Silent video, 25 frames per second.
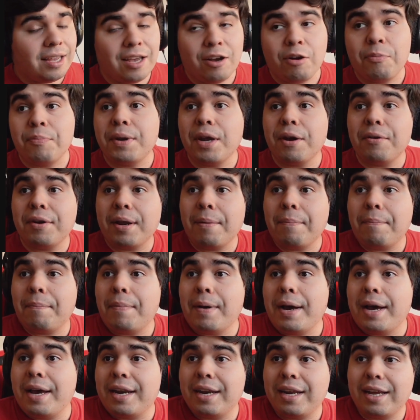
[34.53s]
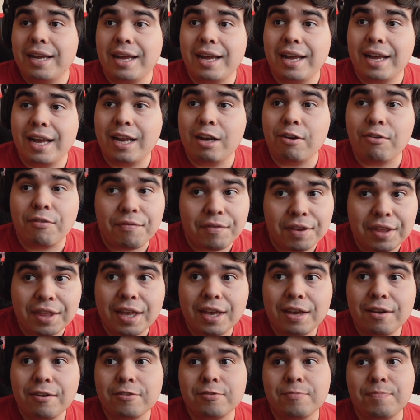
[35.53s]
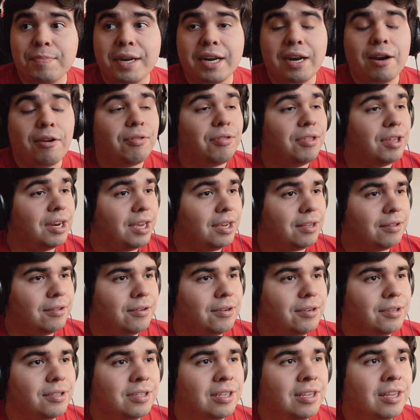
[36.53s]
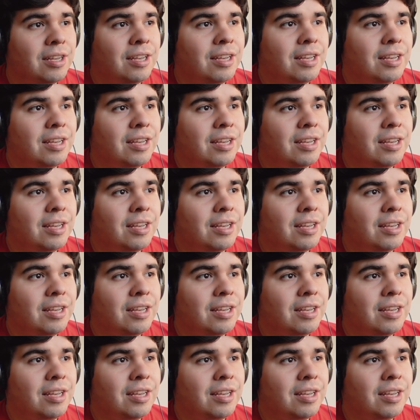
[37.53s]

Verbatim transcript: que compré ahora para los videos, para los directos.